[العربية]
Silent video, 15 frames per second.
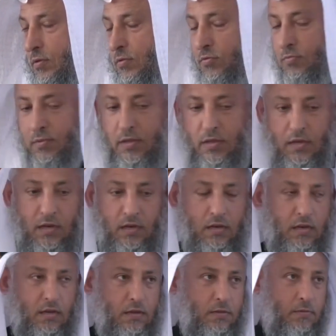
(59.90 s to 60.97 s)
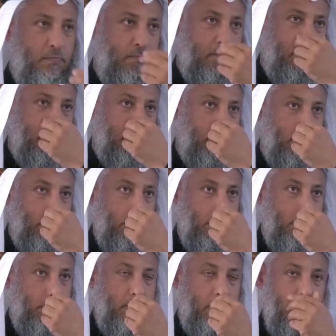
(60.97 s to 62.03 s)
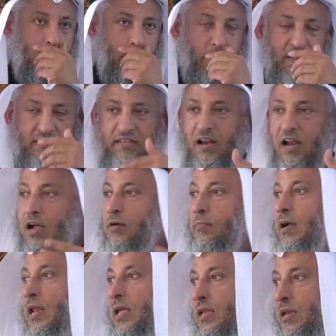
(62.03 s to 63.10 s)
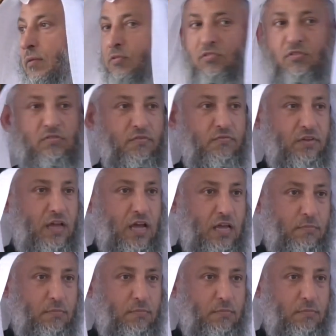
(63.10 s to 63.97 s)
شو اسمه ما صالحهم عليه النبي صلى الله عليه وسلم في